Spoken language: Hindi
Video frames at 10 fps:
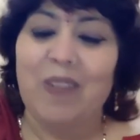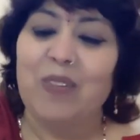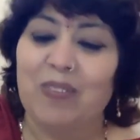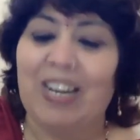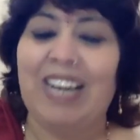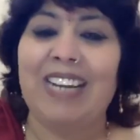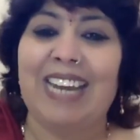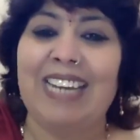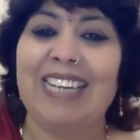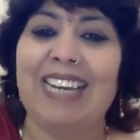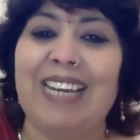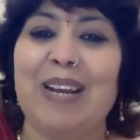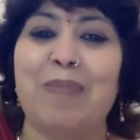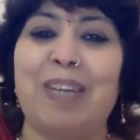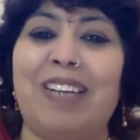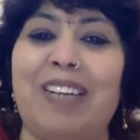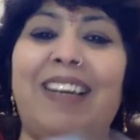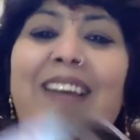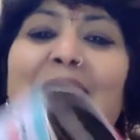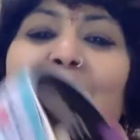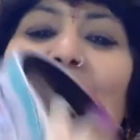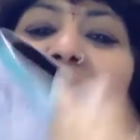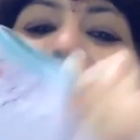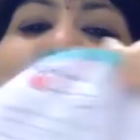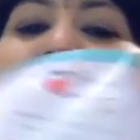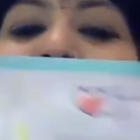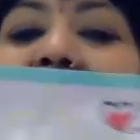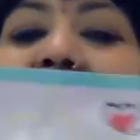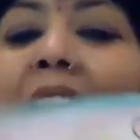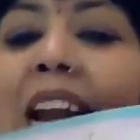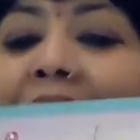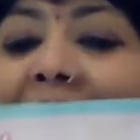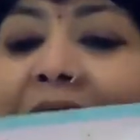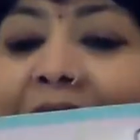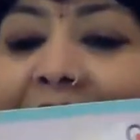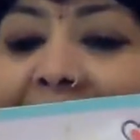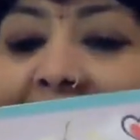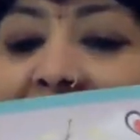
तो वेलेंटाइन के लिए हमें रखना है फिर ये हमारी एंटी एजिंग की